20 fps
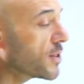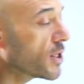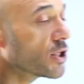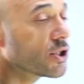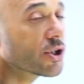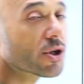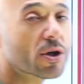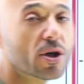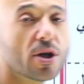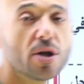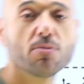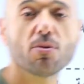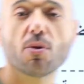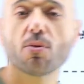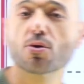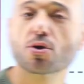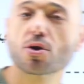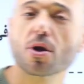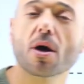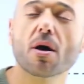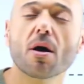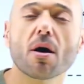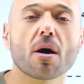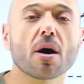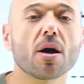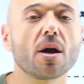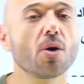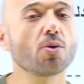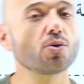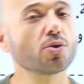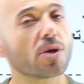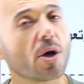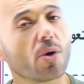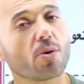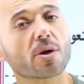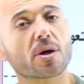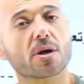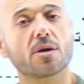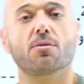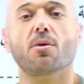الشيء قيمة مطلقة أقل أو يساوي
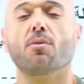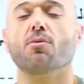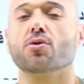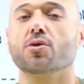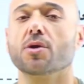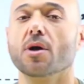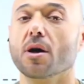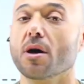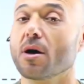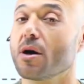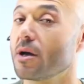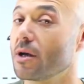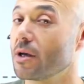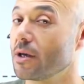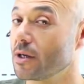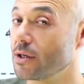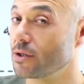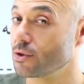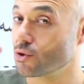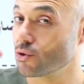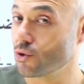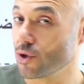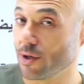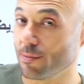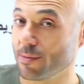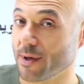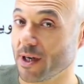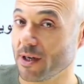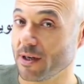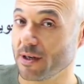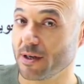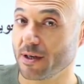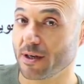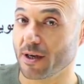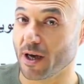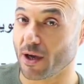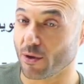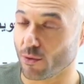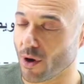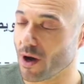قيمة مطلقة شو نعمل؟
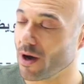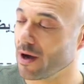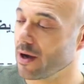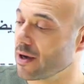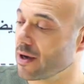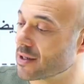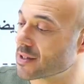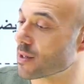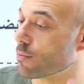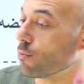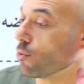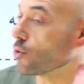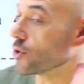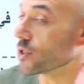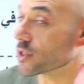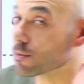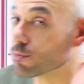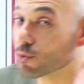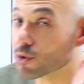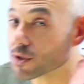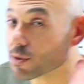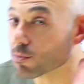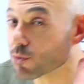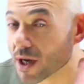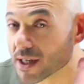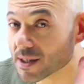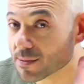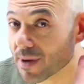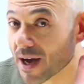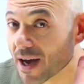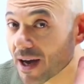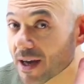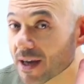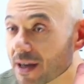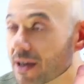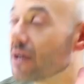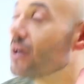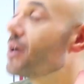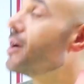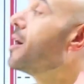أيوة سمعوني سمعوني سمعوني أسمع
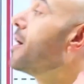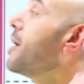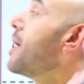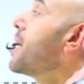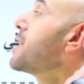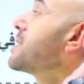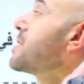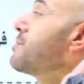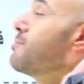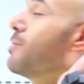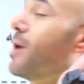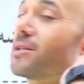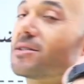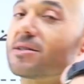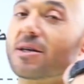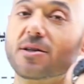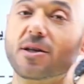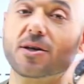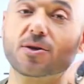أسمع صدى